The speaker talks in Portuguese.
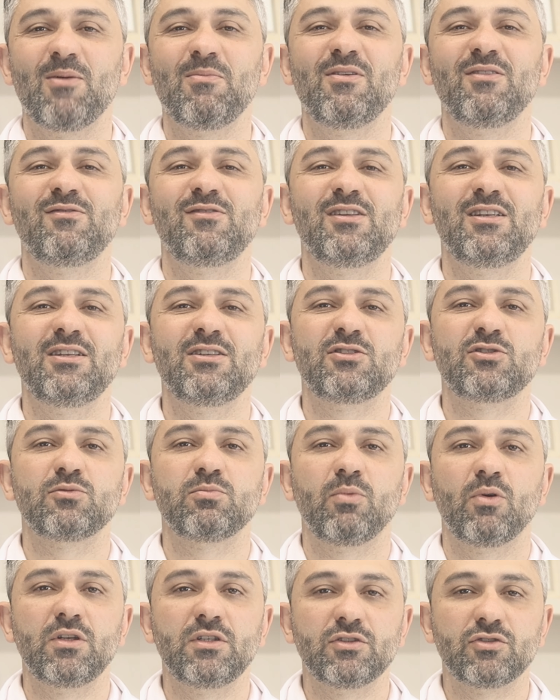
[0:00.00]
nome é Vinícius
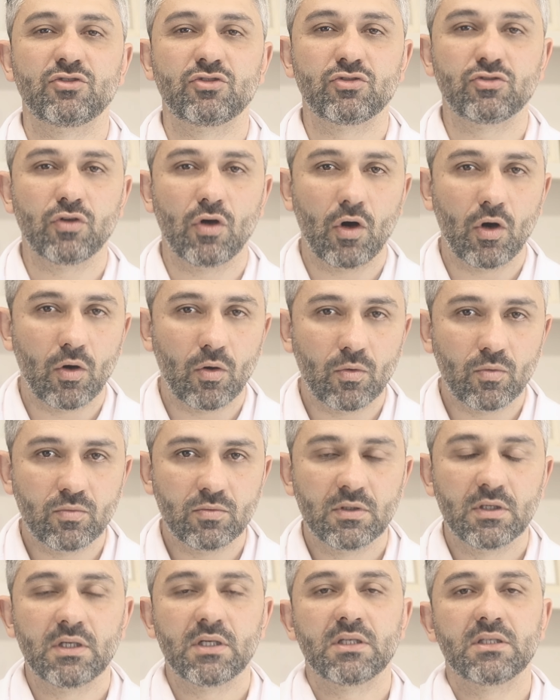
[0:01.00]

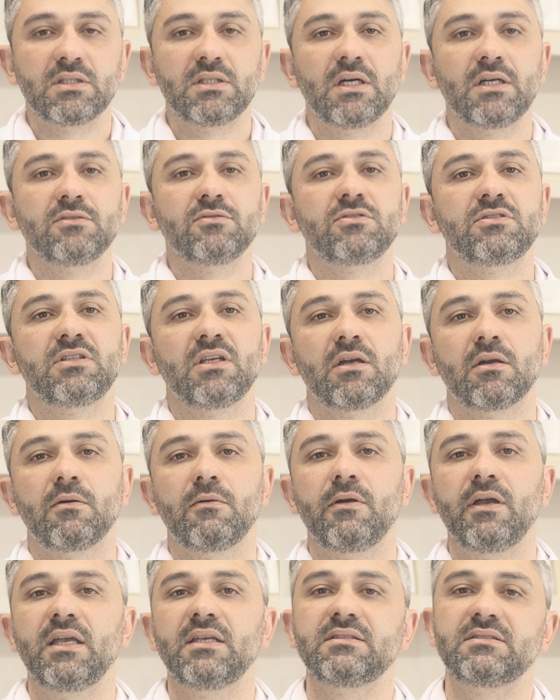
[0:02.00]
Bonisson, dando
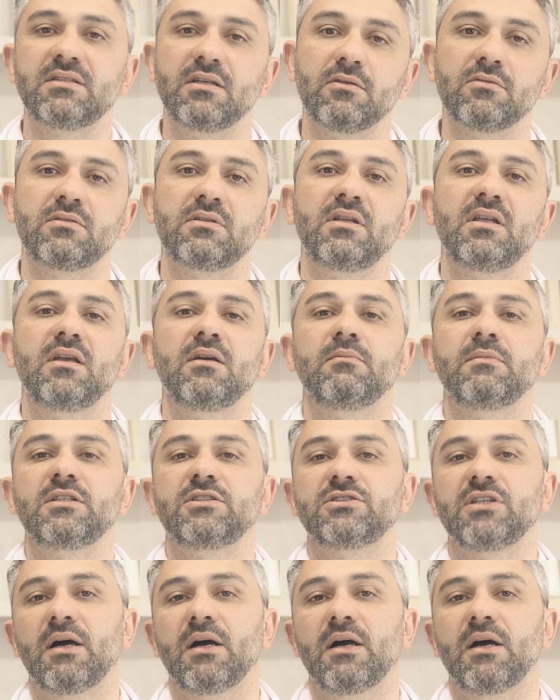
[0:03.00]
sequência ao tema